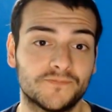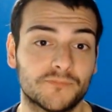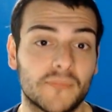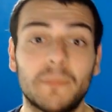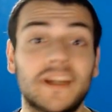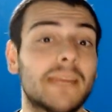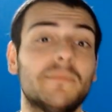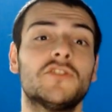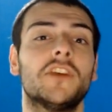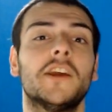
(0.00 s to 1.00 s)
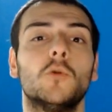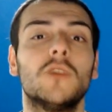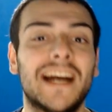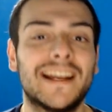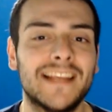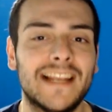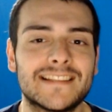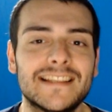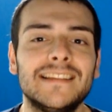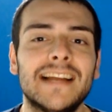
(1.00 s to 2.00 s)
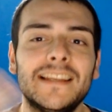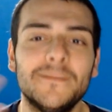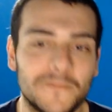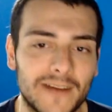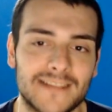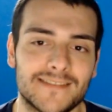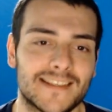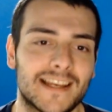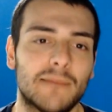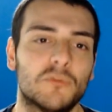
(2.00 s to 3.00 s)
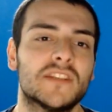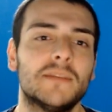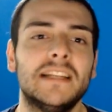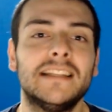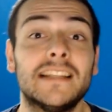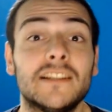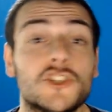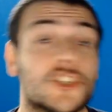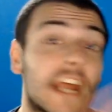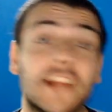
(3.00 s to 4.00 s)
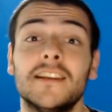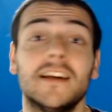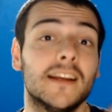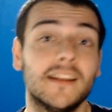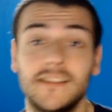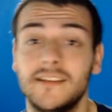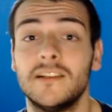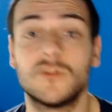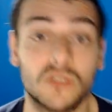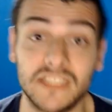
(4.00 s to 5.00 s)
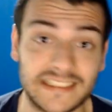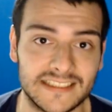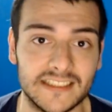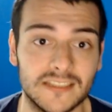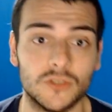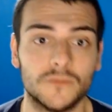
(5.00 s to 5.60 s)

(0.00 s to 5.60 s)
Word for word: perché bisogna inculcargliela sin dall'infanzia la possibilità di scegliere il suo destino.